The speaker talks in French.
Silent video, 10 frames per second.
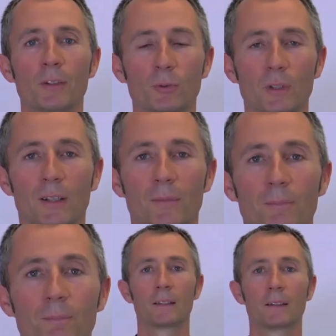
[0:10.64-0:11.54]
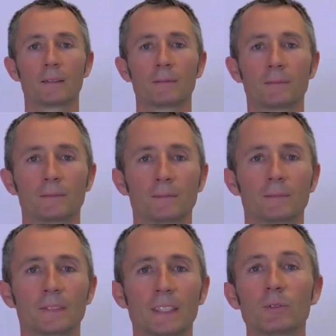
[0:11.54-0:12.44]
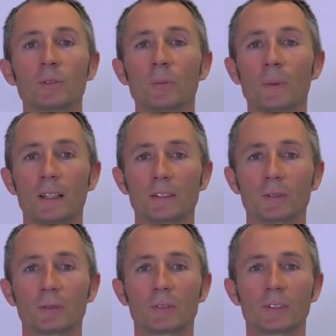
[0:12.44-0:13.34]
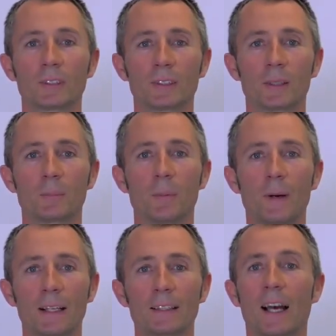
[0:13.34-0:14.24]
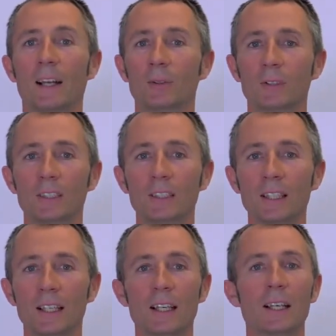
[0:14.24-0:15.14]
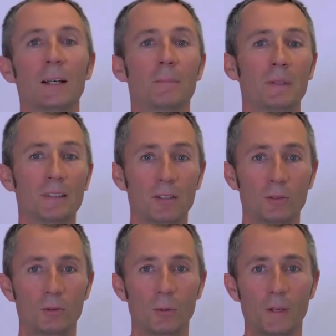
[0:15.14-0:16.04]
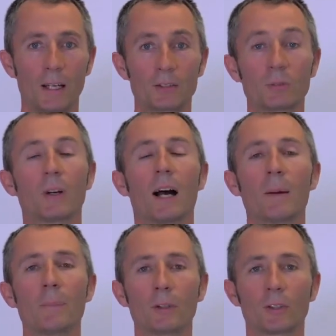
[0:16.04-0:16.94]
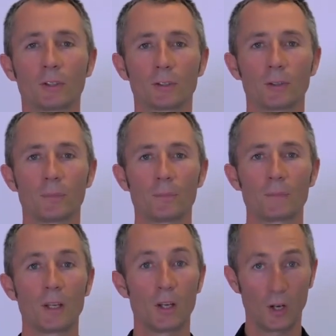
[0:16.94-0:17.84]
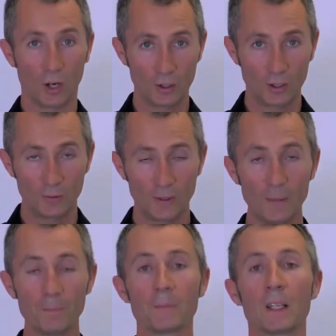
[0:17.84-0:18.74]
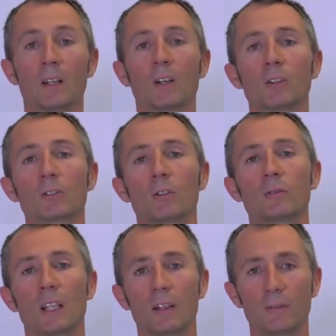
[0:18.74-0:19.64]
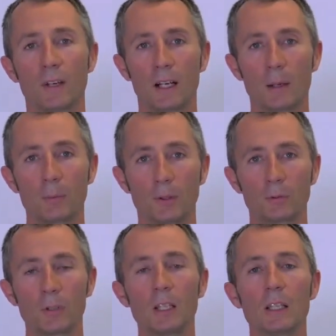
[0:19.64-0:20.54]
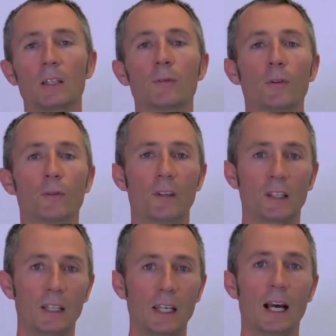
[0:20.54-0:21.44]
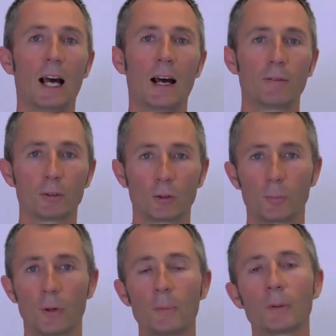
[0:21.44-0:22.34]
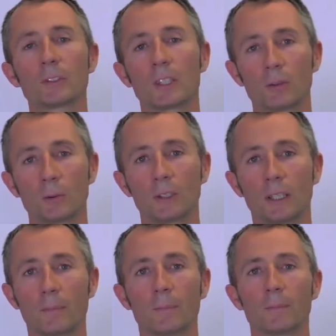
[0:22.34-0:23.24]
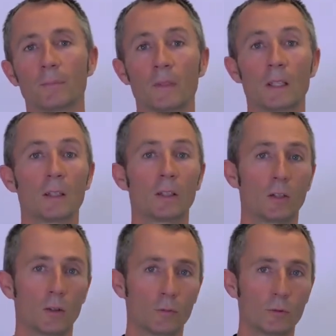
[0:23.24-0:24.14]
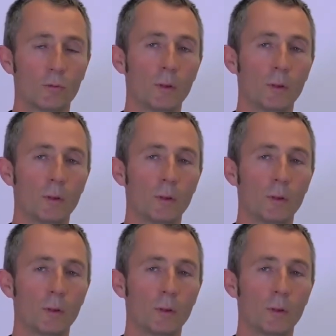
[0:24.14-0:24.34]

d'huile C'est une opération qui peut paraître anodine, mais c'est une opération importante. En effet, lorsque vous allez faire l'appoint d'huile, il faut veiller à votre propre sécurité. Vous devez